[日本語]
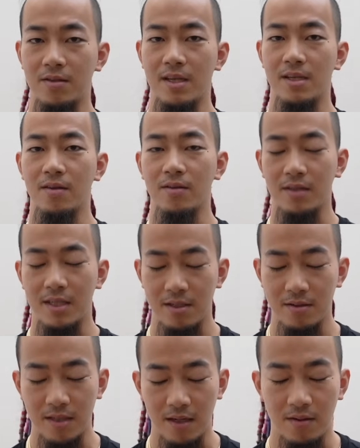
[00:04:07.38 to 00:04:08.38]
チョな人の基
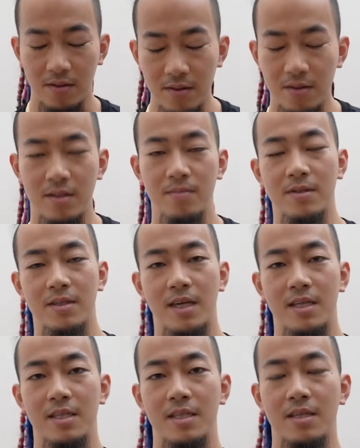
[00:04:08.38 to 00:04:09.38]
準が本当に
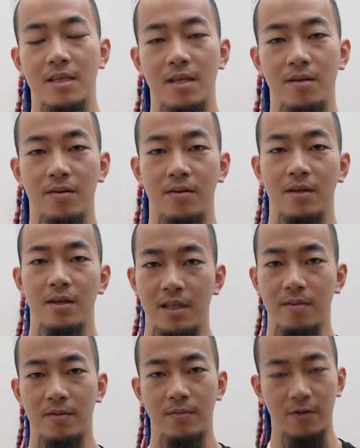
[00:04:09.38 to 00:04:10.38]
難しいんですけど
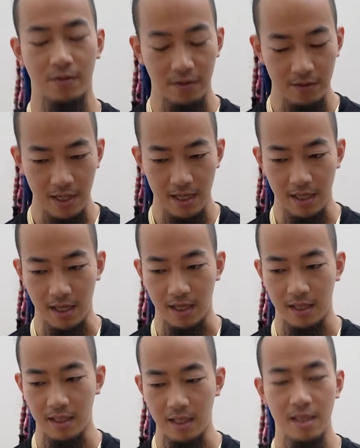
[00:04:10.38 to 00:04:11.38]
でももうこの際
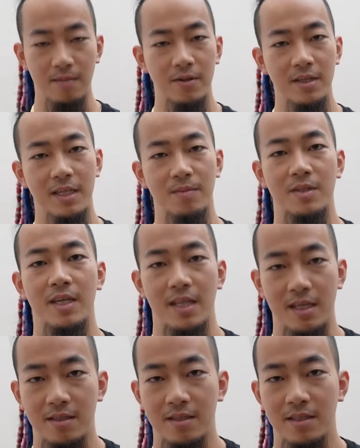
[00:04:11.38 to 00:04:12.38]
ね何でもいいかもしれ
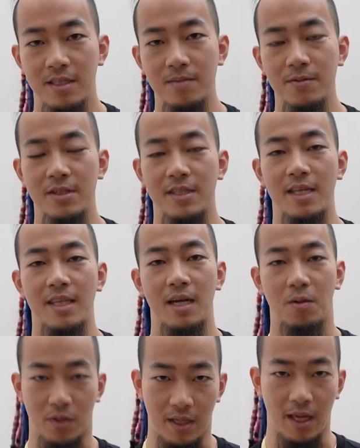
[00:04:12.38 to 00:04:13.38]
ないですジム行ってた
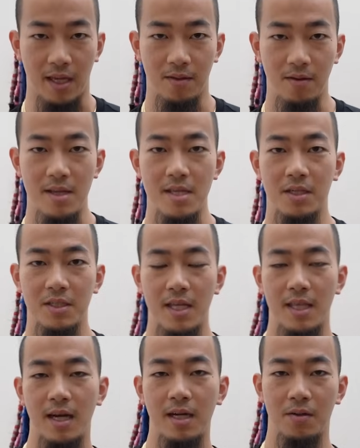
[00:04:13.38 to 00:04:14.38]
ら OK トレーニングし
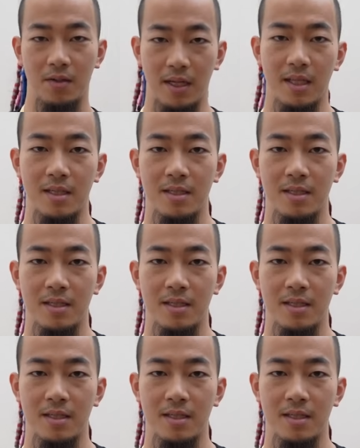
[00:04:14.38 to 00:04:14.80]
てたら OK で